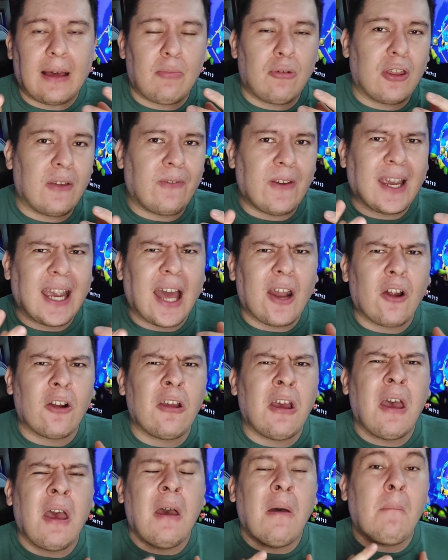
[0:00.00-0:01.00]
la
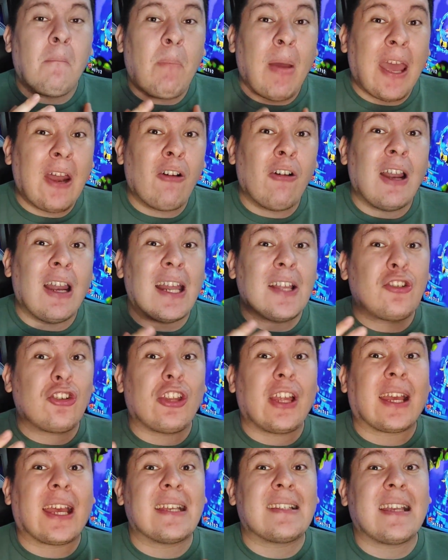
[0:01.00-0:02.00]
modificaron, pero el
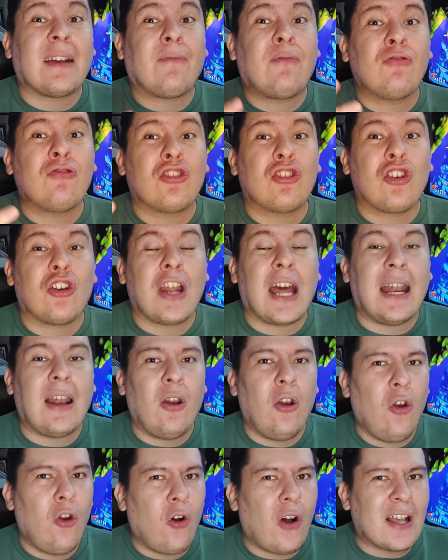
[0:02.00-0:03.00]
hecho de que sea
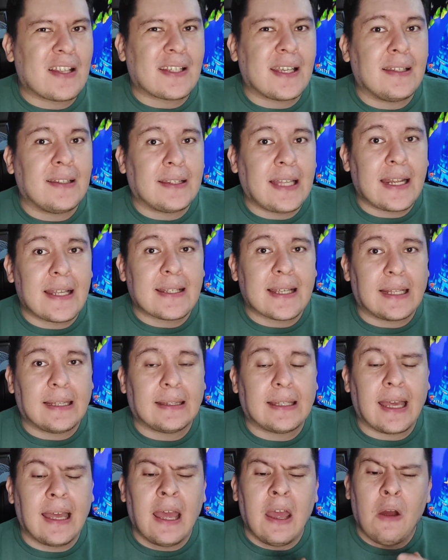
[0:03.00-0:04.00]
funcional lo hace
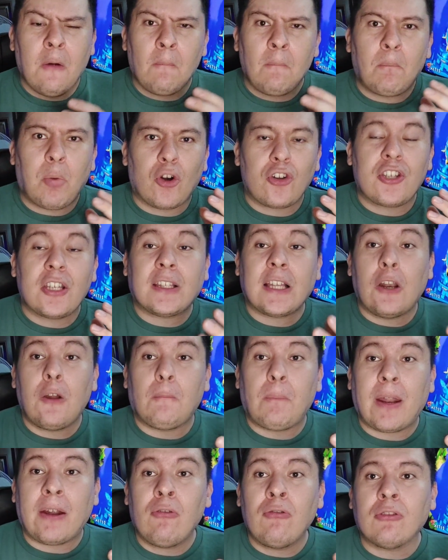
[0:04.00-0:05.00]
interesante. Por si te
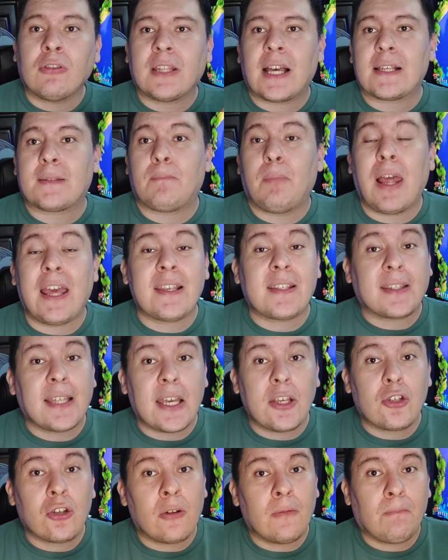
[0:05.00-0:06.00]
lo preguntas,
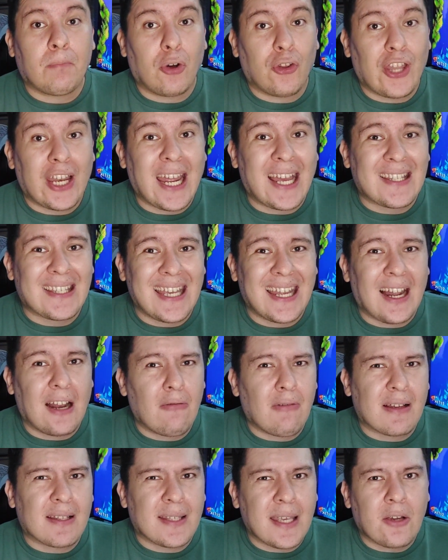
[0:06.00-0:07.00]
PlayStation podría hacer
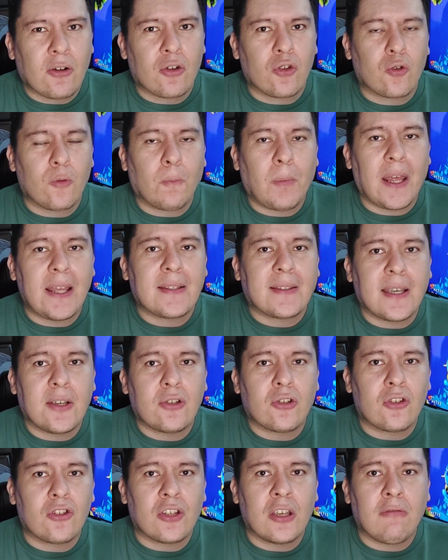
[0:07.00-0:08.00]
algo así con su
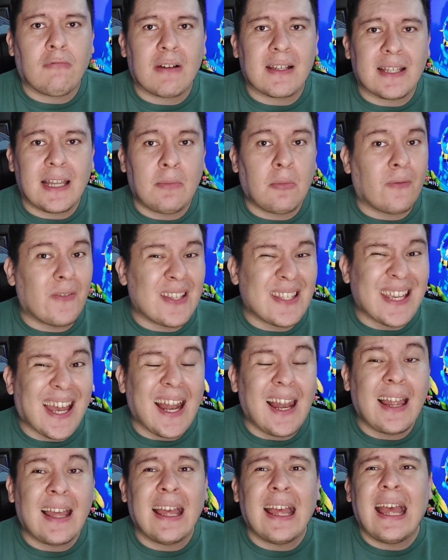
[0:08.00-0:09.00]
PlayStation 5 Slim
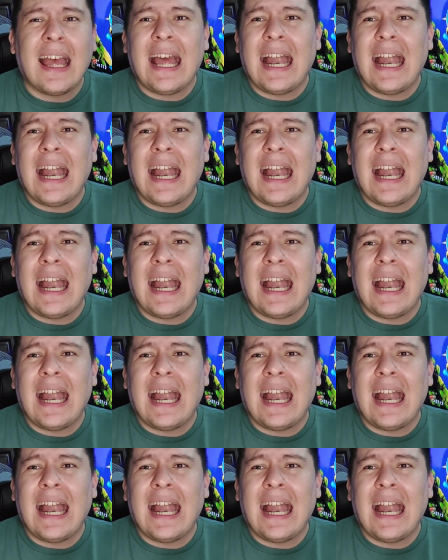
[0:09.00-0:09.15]
oficial,